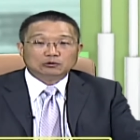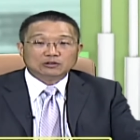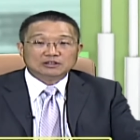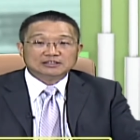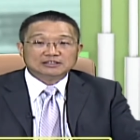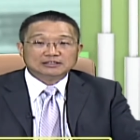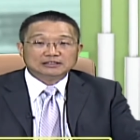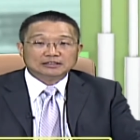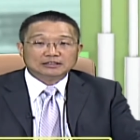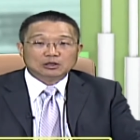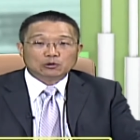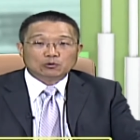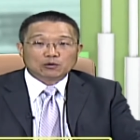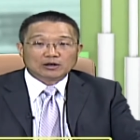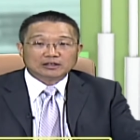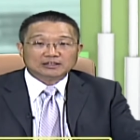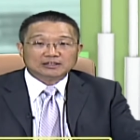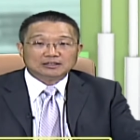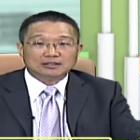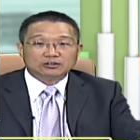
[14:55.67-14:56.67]
对企业的
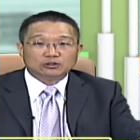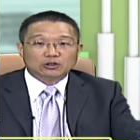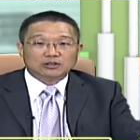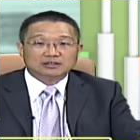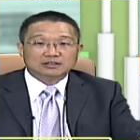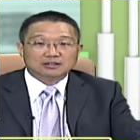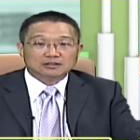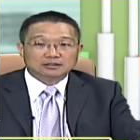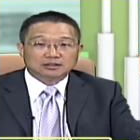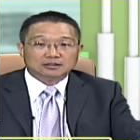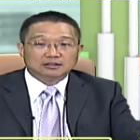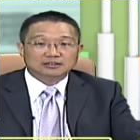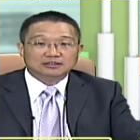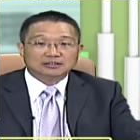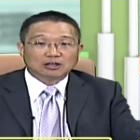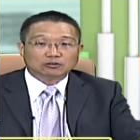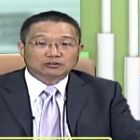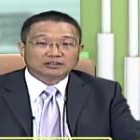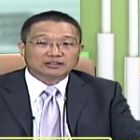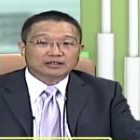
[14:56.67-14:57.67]
管理决策者
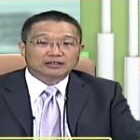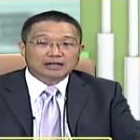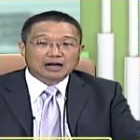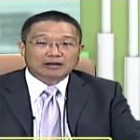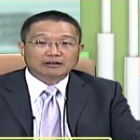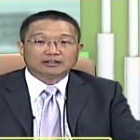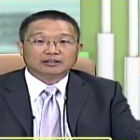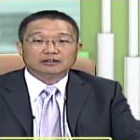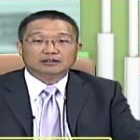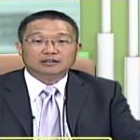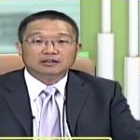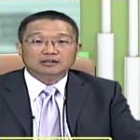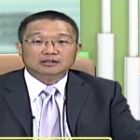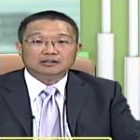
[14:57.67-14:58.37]
造成的压力，